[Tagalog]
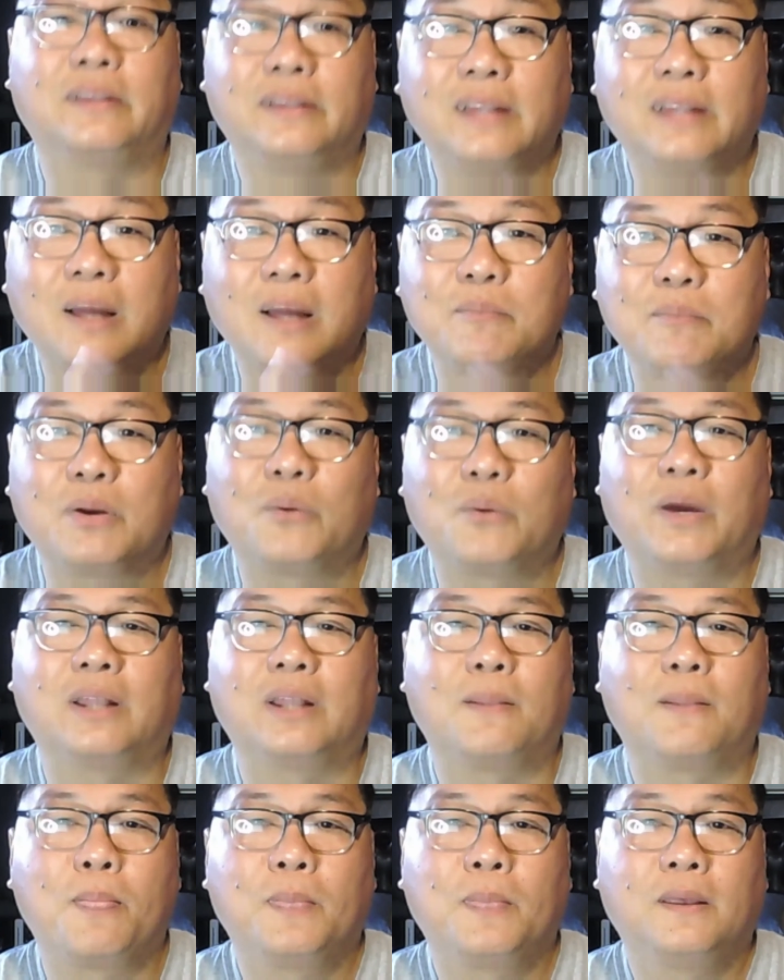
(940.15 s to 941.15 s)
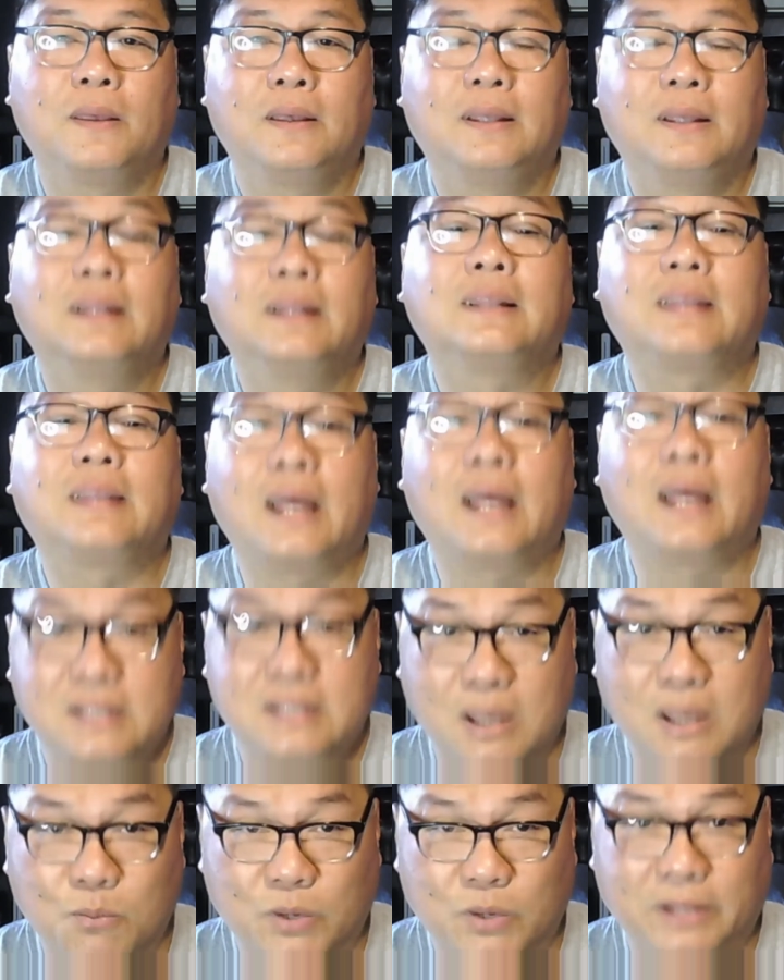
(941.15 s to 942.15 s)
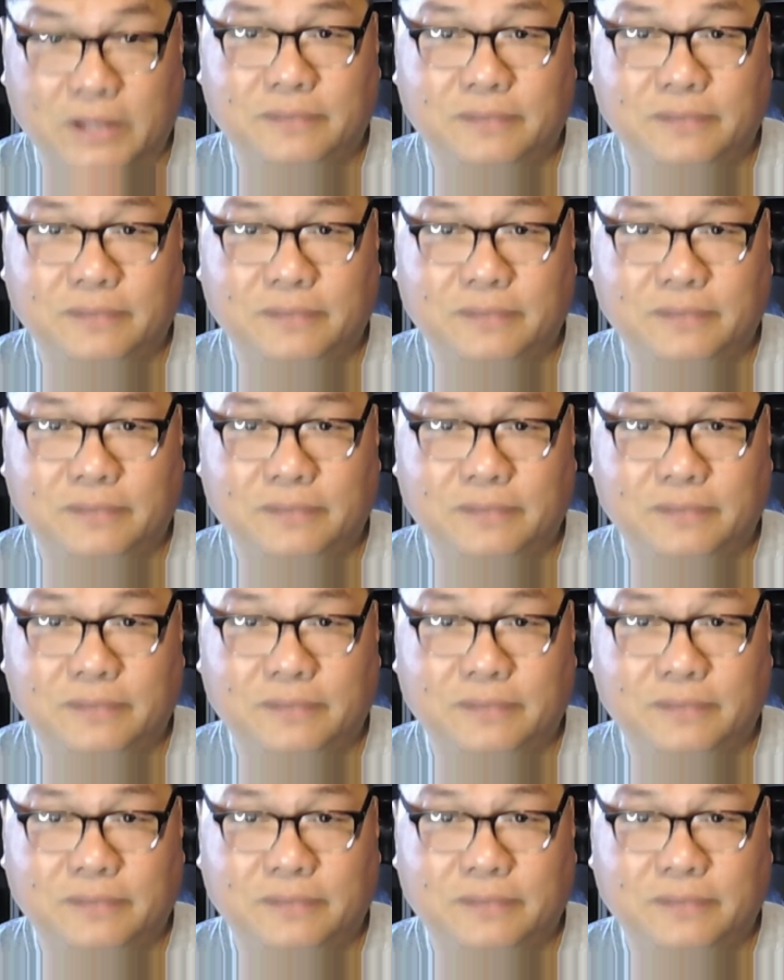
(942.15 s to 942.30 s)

Number one, tell someone,